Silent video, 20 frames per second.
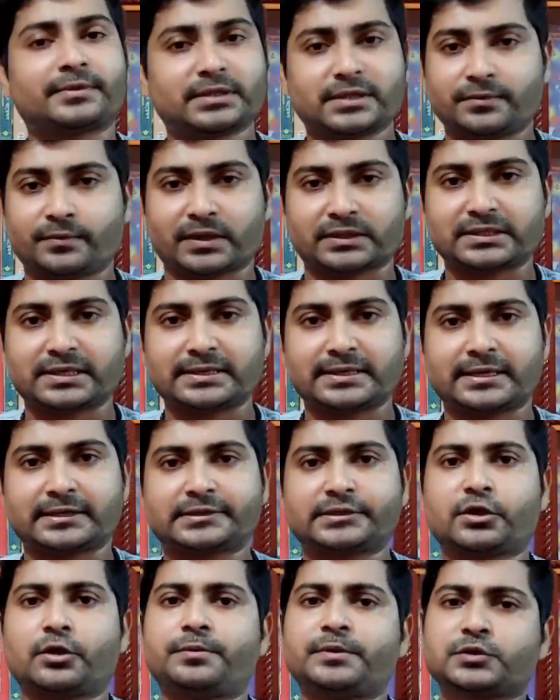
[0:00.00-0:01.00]
আমাদের মাথায়
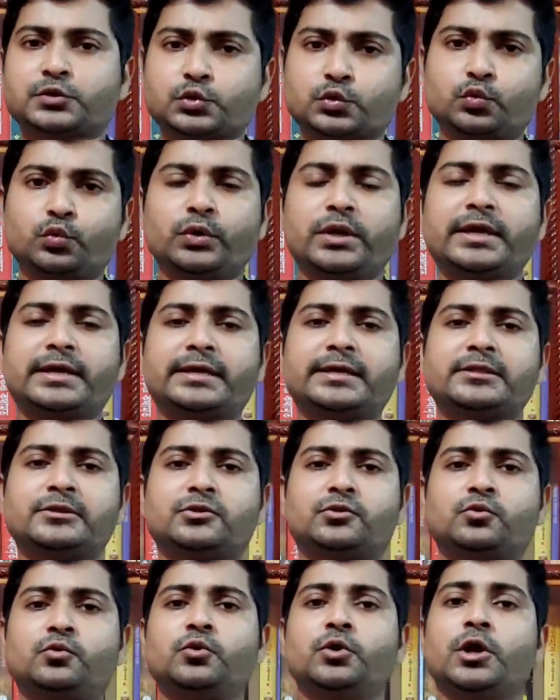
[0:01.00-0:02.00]
রাখতে হবে স্কুলে
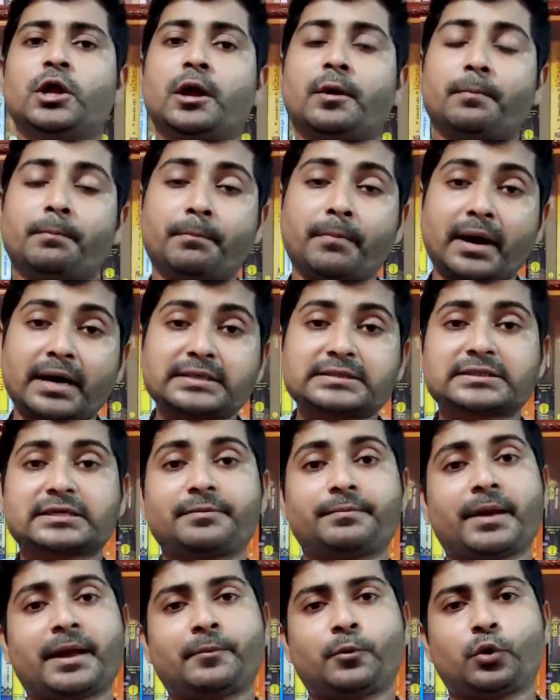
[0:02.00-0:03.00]
কিন্তু মাস্ক
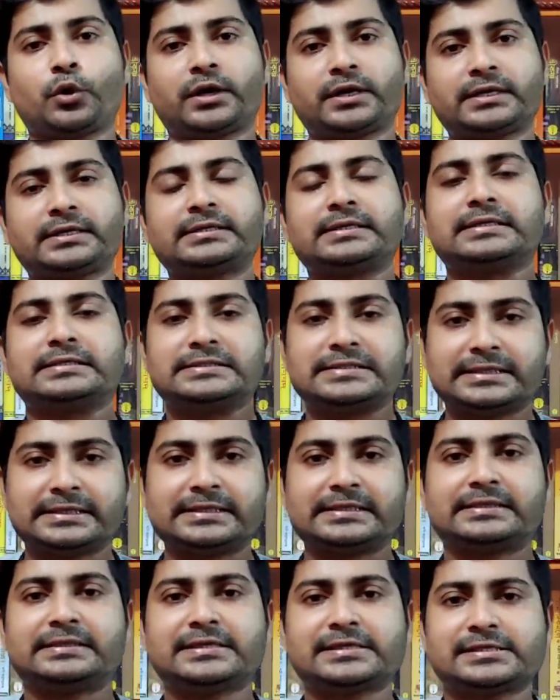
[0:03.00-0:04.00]
ব্যবহারের যে
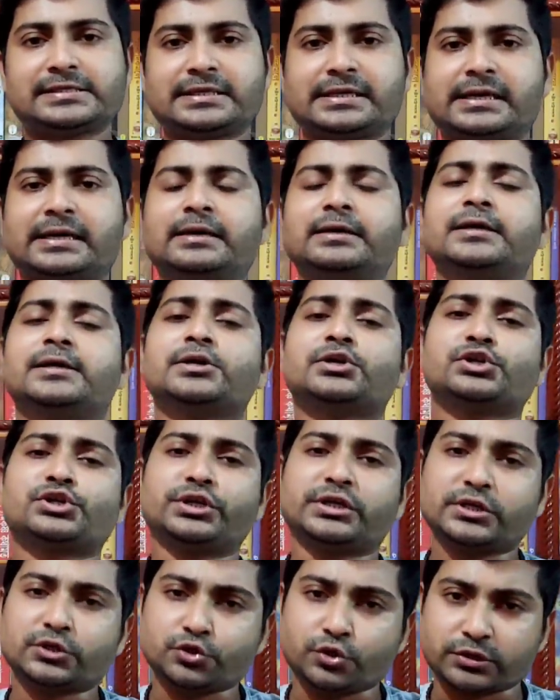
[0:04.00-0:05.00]
নির্দেশিকা
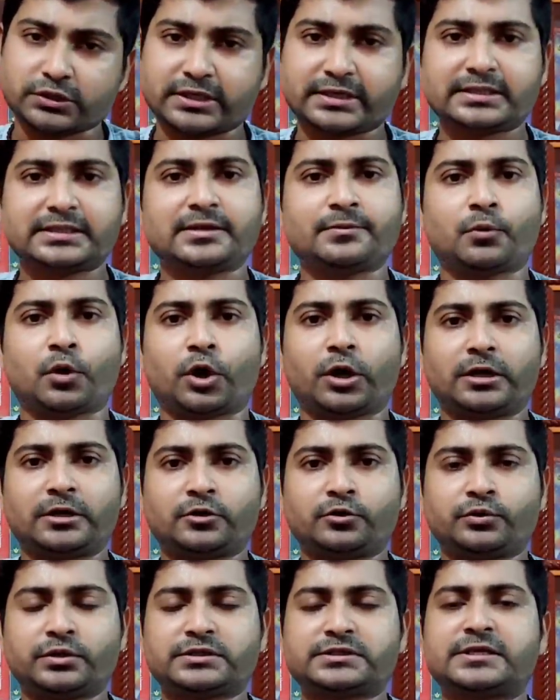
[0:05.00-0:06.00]
সেটা যথারীতি বহাল
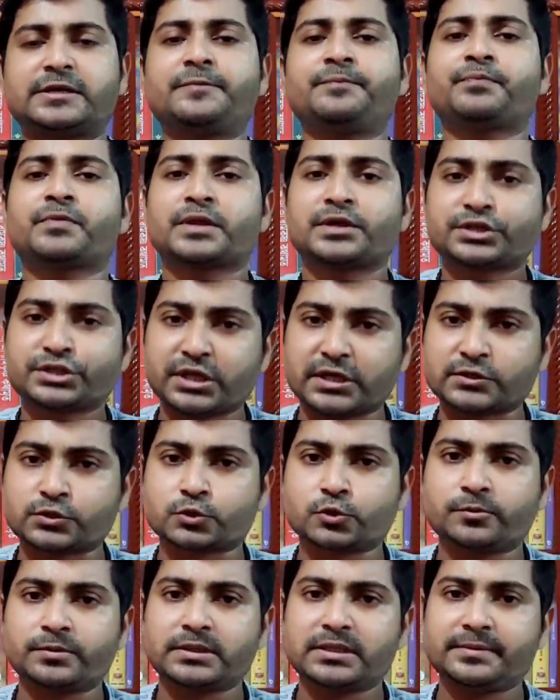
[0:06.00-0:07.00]
রয়েছে
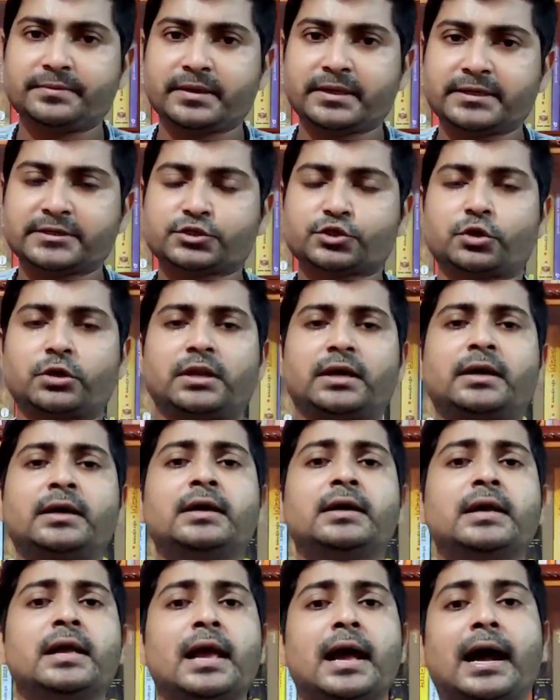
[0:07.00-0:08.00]
স্বাস্থ্যবিধি মেনে চলা
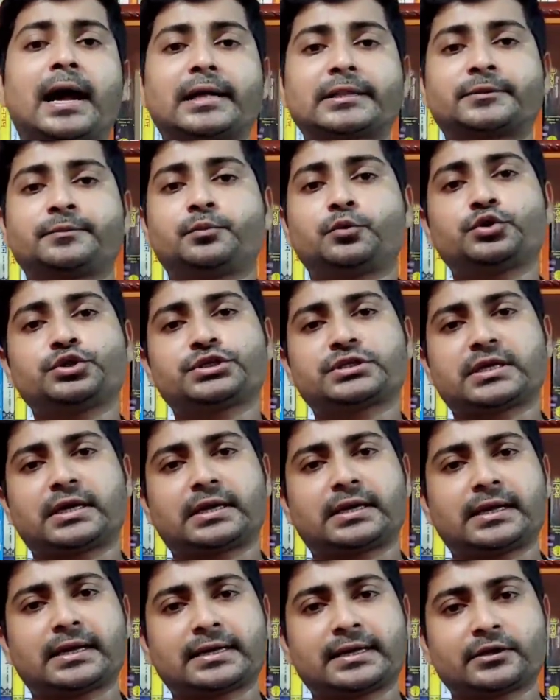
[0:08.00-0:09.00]
হাত
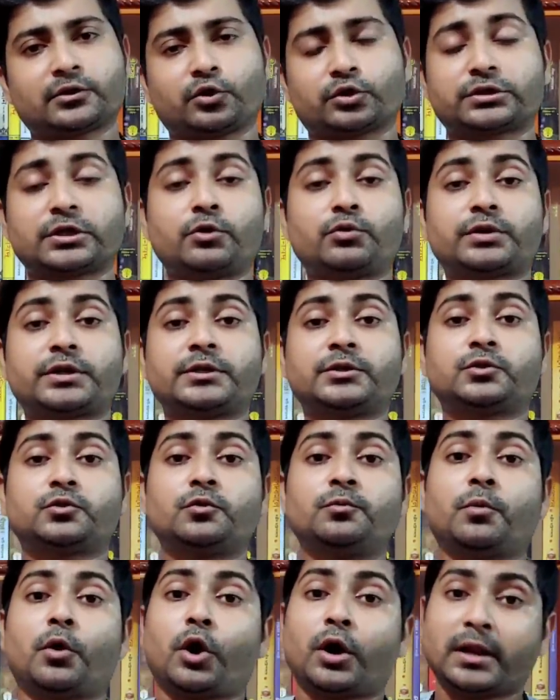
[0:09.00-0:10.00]
পরিষ্কার রাখার কথাও
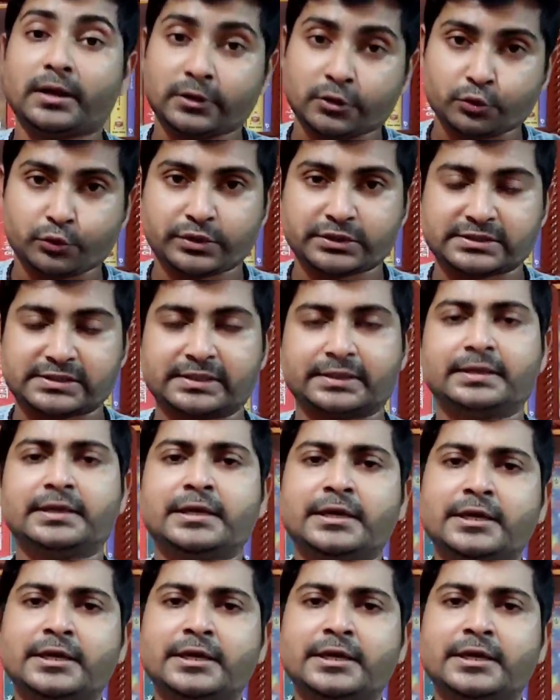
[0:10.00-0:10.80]
কিন্তু বহাল রয়েছে